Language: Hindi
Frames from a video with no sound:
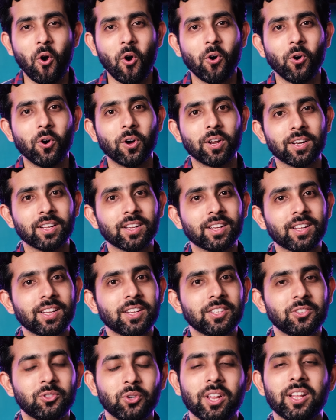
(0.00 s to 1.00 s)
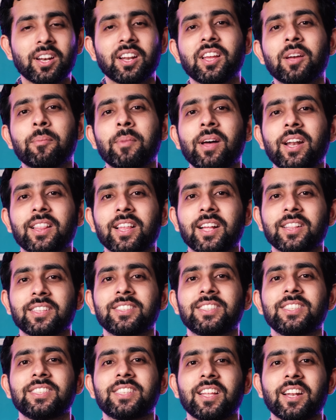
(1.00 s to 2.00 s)
और जुड़े रहिए हमारे साथ
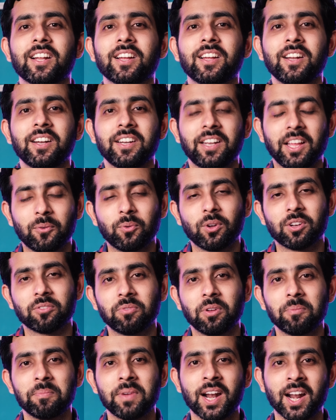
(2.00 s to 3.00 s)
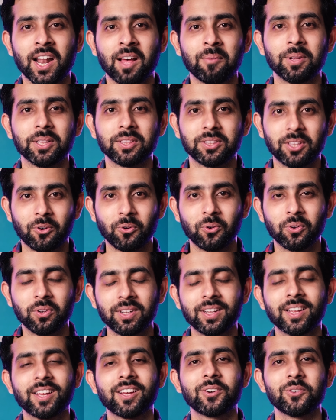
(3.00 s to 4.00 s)
इसी तरह टेकवर्थ में मेरा नाम है तरुण
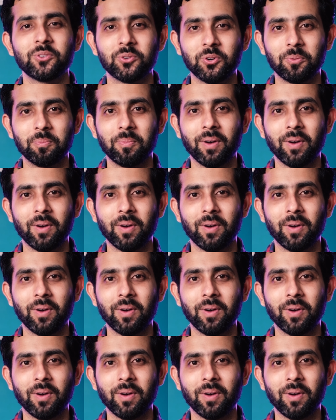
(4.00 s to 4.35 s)
गुड